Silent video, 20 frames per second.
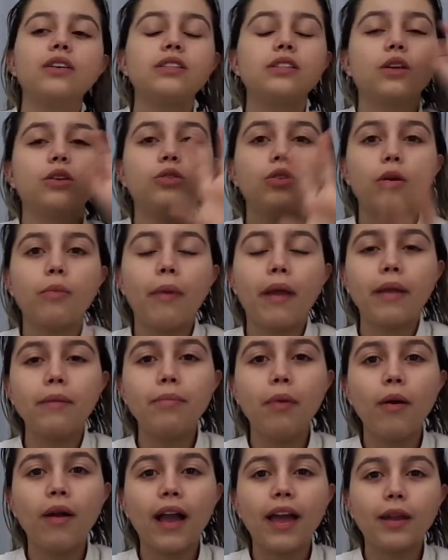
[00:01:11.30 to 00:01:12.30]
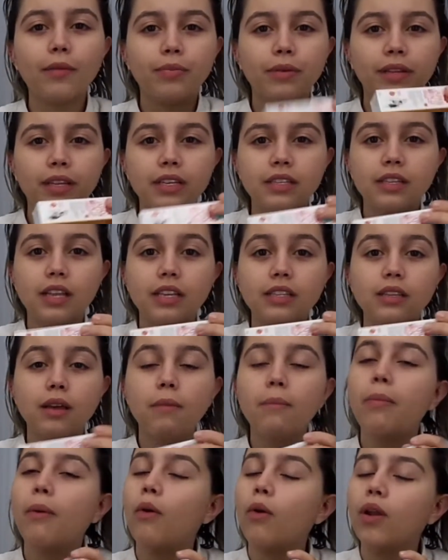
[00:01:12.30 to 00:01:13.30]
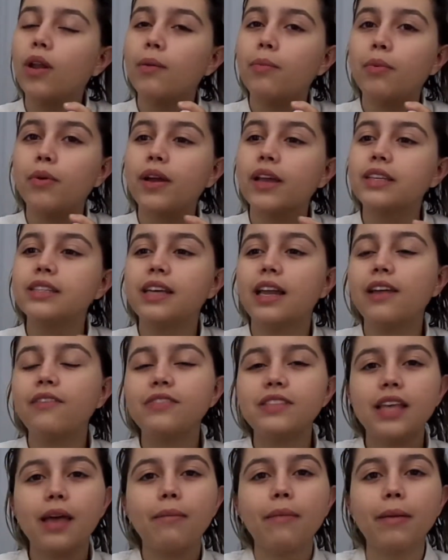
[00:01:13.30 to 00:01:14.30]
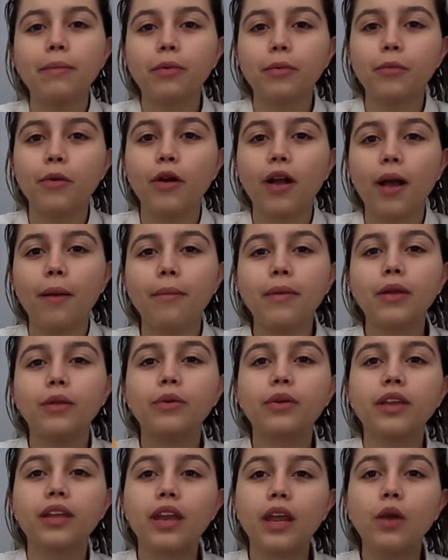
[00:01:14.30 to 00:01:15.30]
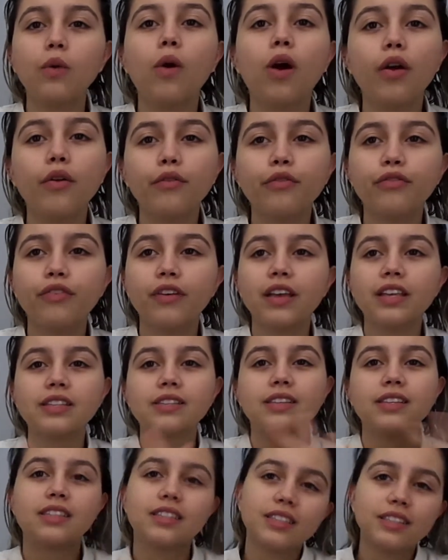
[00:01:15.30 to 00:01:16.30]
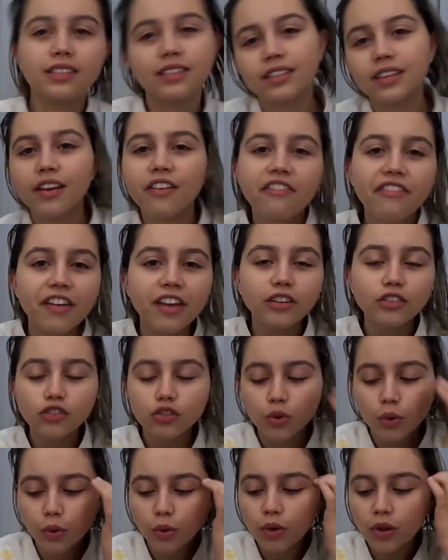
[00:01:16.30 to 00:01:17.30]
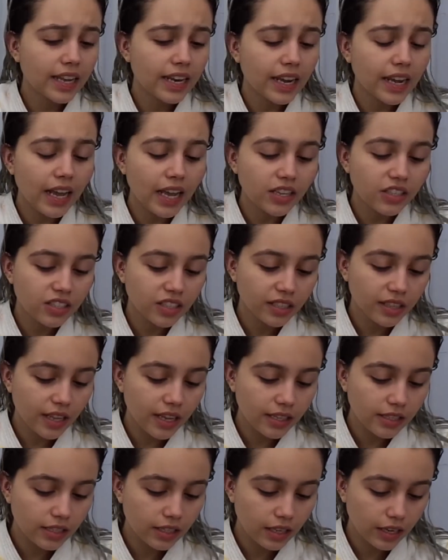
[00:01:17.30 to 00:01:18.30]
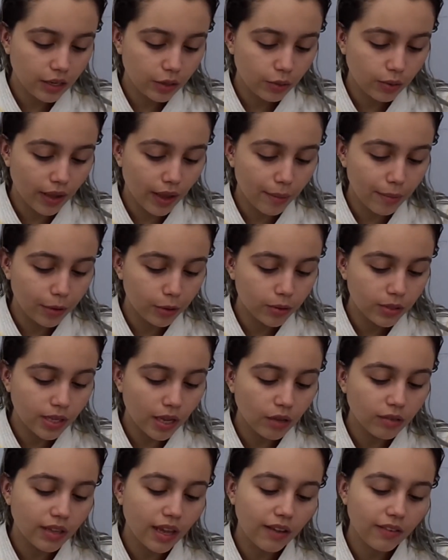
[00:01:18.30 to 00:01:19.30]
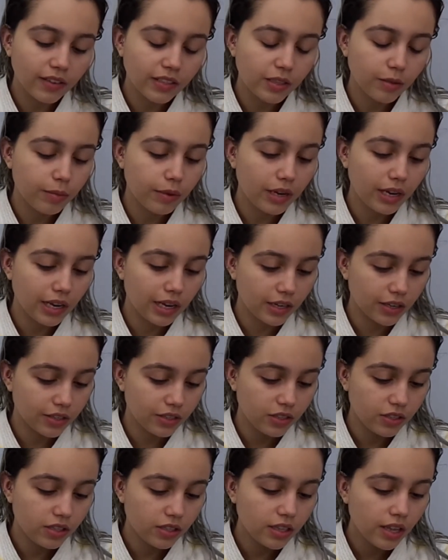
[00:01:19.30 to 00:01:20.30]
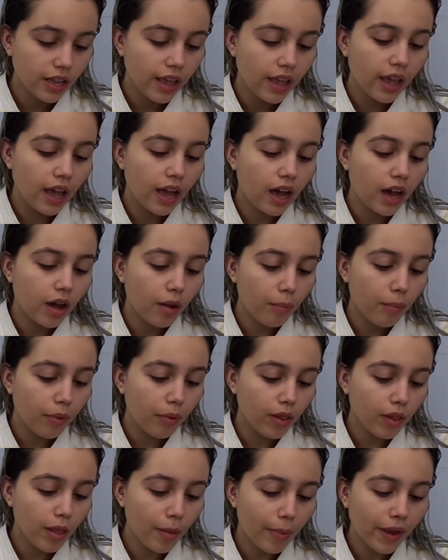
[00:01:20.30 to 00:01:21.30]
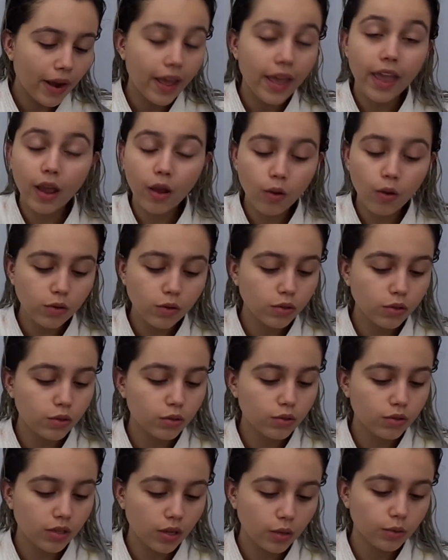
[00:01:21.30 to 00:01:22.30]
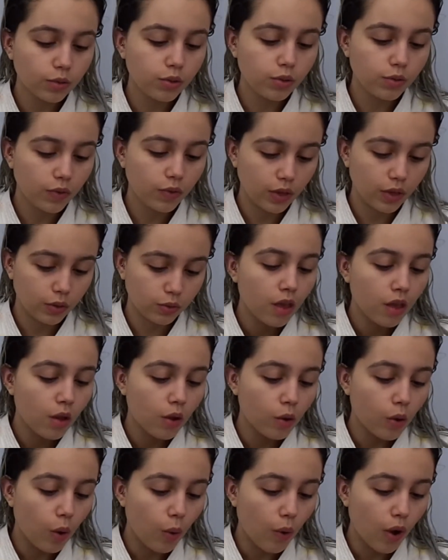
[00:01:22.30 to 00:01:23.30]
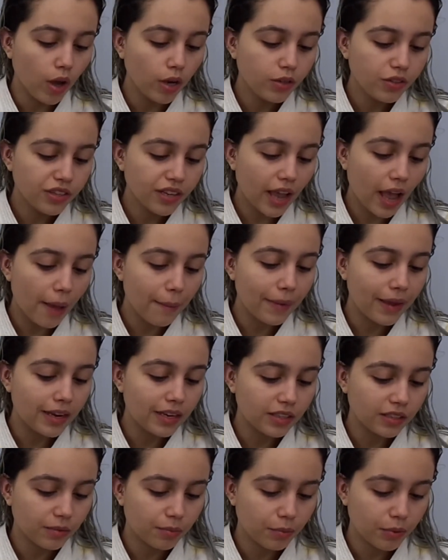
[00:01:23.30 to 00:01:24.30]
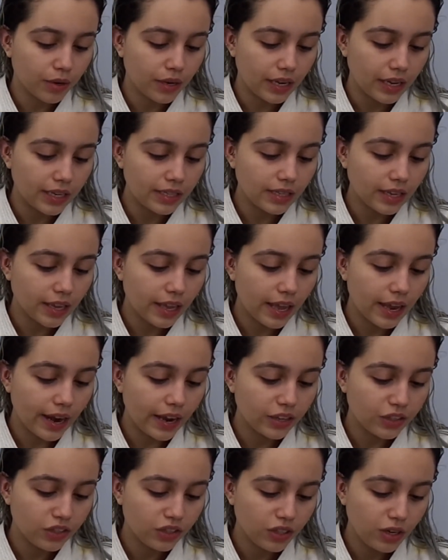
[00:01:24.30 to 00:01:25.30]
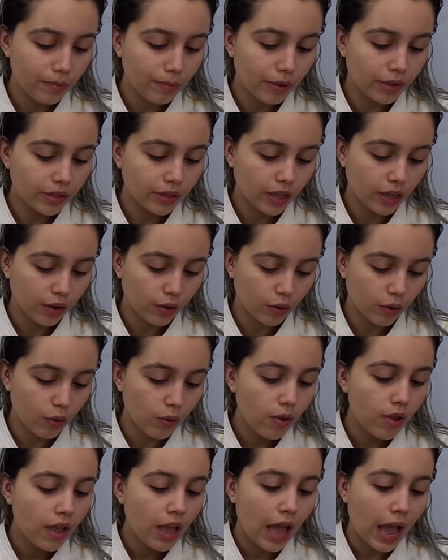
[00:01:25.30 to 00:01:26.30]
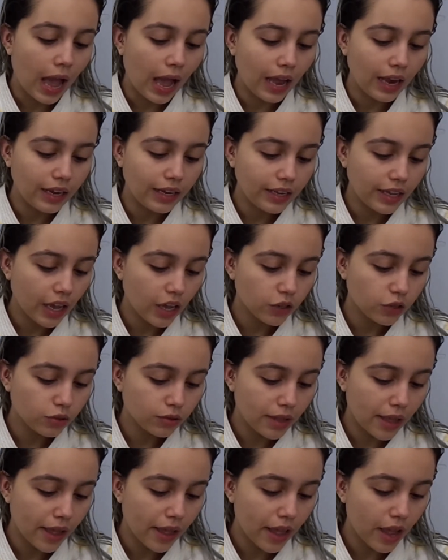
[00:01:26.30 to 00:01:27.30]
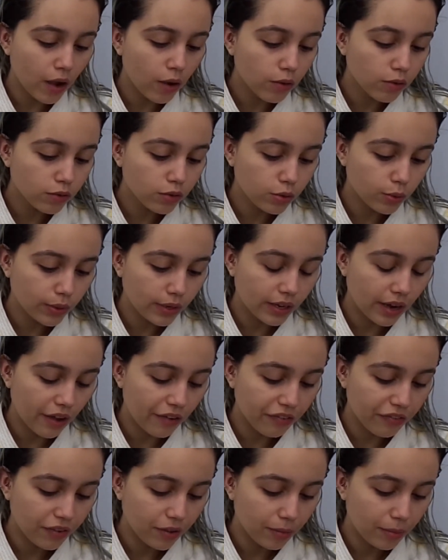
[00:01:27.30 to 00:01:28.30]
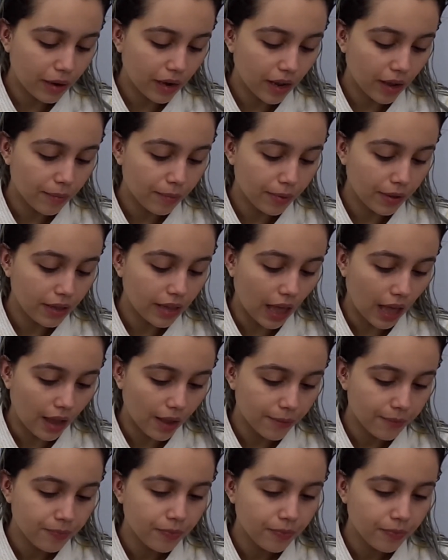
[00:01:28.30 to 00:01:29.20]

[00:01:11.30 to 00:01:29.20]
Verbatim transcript: assim, eu tô bem empolgada pra testar essa ampola, porque se ela fizer bem pro meu cabelo, que nem o óleo fez, assim, fechou. Na caixinha tá escrito cabelos saudáveis e brilhantes ampola para reconstrução dos fios. Com óleo de camélia japonesa, queratina e pantenol, a linha ajuda a reconstruir a fibra capilar.